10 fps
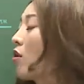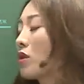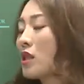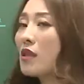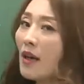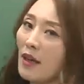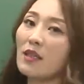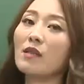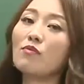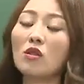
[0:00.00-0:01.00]
역시나
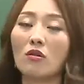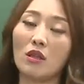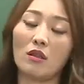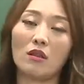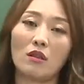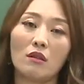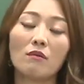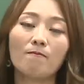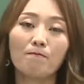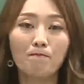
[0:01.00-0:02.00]
핵심적인
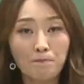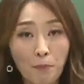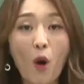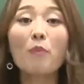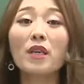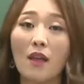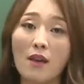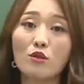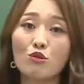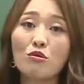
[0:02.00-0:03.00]
음, 범위
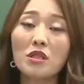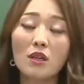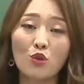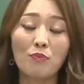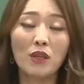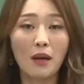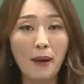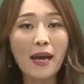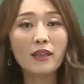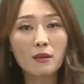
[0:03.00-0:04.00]
내에서 출제가 됩니다.
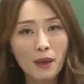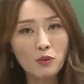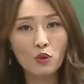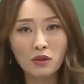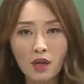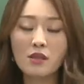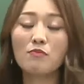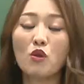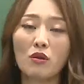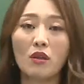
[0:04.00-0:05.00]
마인드맵 속에서
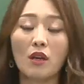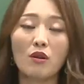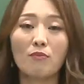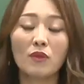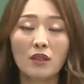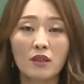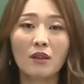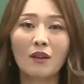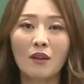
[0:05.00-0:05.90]
핵심적인 개념들.